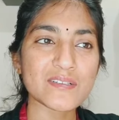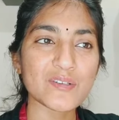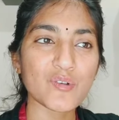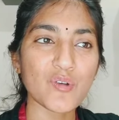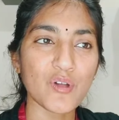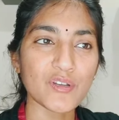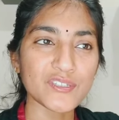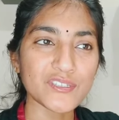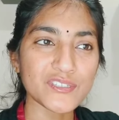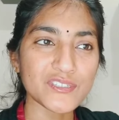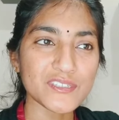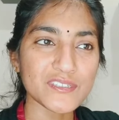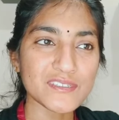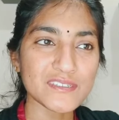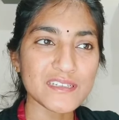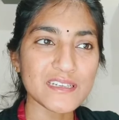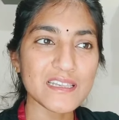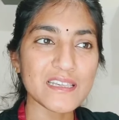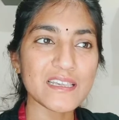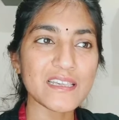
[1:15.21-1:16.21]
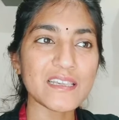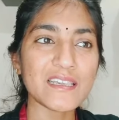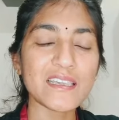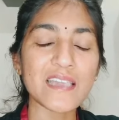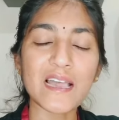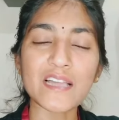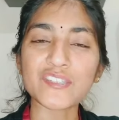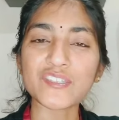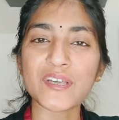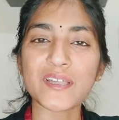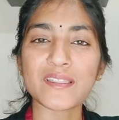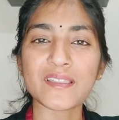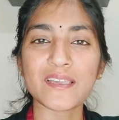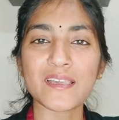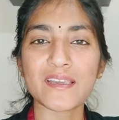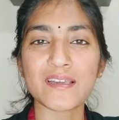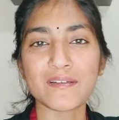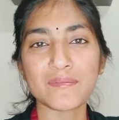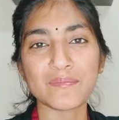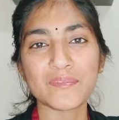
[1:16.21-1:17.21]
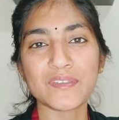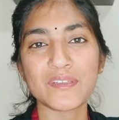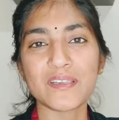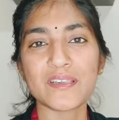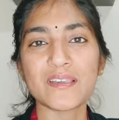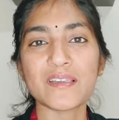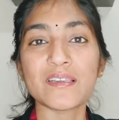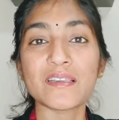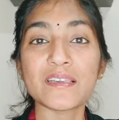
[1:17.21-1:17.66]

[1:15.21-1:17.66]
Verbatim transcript: कॉन्शियसली क्या चाहते हैं हमसे